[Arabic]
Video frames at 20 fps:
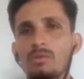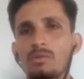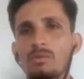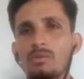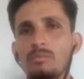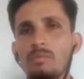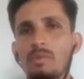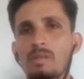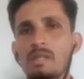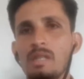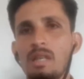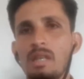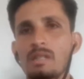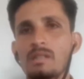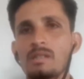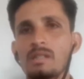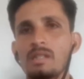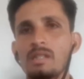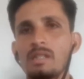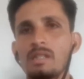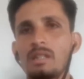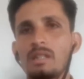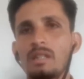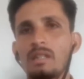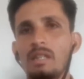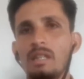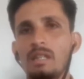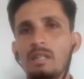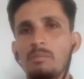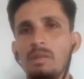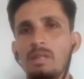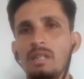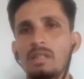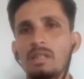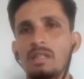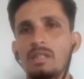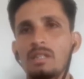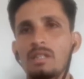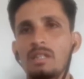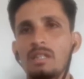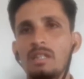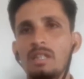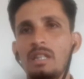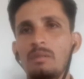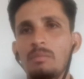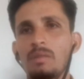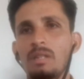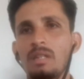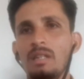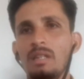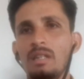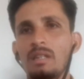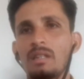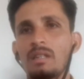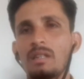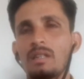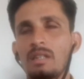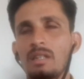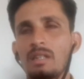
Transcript: ومساحه صغيره يعني ما احتجت الى مال